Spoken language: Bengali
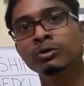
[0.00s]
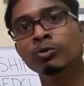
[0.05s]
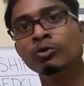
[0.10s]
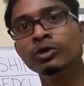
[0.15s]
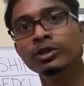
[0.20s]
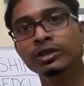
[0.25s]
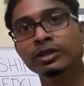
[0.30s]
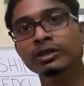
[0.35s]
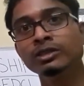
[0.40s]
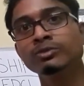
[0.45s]

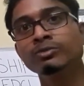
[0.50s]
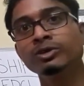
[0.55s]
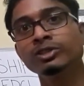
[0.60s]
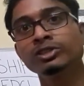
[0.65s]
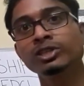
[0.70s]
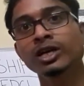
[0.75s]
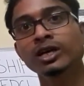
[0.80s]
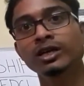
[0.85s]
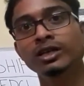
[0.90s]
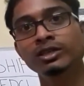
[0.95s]
উইটনেস মানে
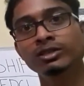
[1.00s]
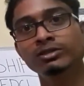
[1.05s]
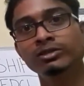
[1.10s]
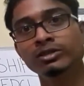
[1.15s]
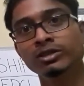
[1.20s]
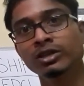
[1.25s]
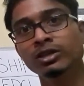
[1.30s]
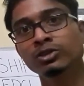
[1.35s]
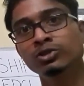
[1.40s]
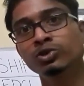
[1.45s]
সাক্ষী
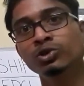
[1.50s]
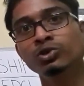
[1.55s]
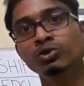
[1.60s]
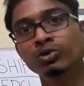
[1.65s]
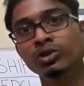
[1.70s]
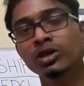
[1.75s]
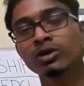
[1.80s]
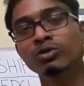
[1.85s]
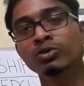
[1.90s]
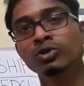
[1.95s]
সই
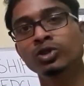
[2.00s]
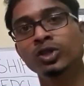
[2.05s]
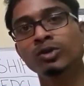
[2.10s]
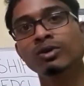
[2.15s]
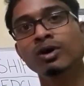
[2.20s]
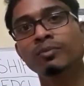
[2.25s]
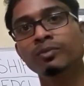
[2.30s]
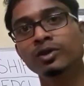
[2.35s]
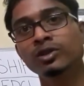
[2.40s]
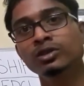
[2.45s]
কোথায় করতে
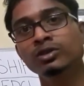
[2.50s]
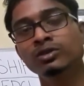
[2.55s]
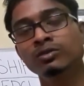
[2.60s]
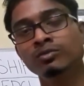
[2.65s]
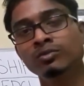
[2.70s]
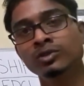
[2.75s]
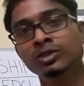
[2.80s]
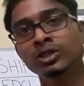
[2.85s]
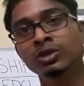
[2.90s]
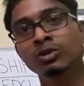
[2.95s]
হবে আপনাদের যে